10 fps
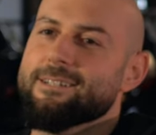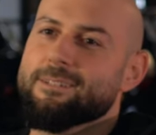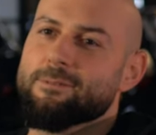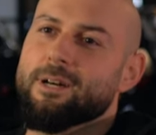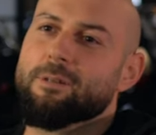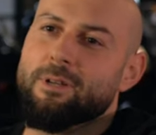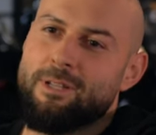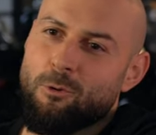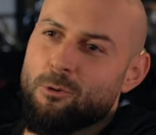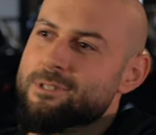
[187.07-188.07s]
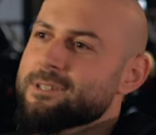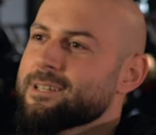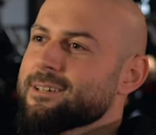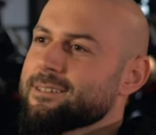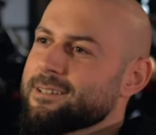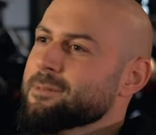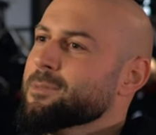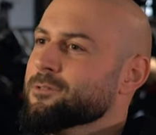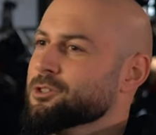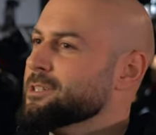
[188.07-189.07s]
Ähm, gerade bei den großen Dingern, da denkt
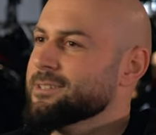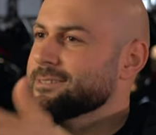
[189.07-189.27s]
man wahrscheinlich,